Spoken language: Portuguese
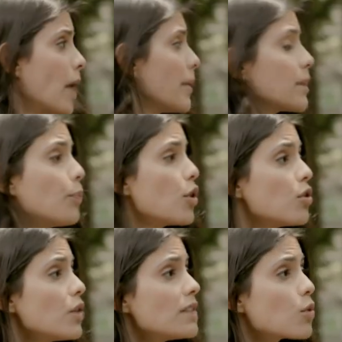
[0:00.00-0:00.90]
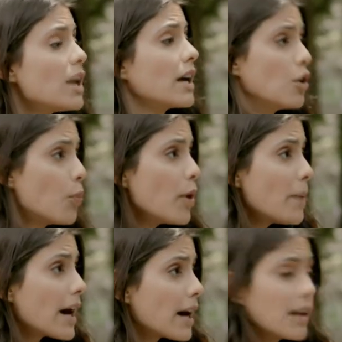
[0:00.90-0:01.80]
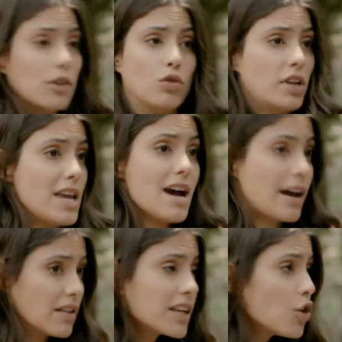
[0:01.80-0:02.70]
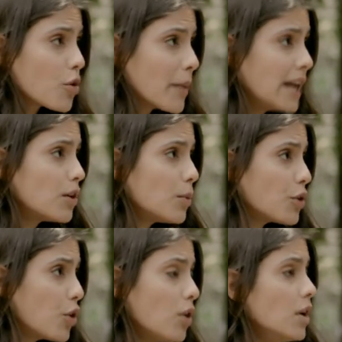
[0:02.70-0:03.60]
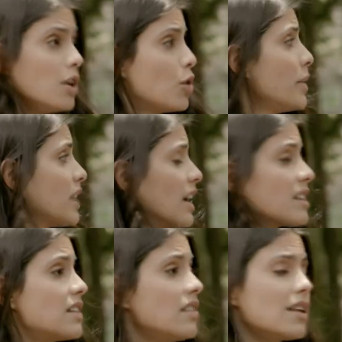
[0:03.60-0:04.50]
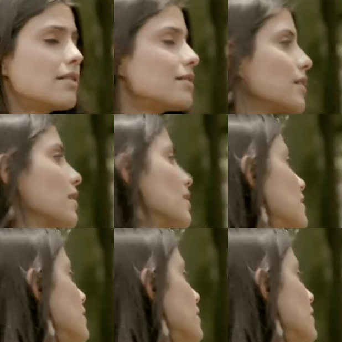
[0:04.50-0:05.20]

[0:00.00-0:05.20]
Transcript: Eu quero encontrar uma escola que eu possa pagar, onde tenha pessoas normais como eu, que não façam eu me sentir...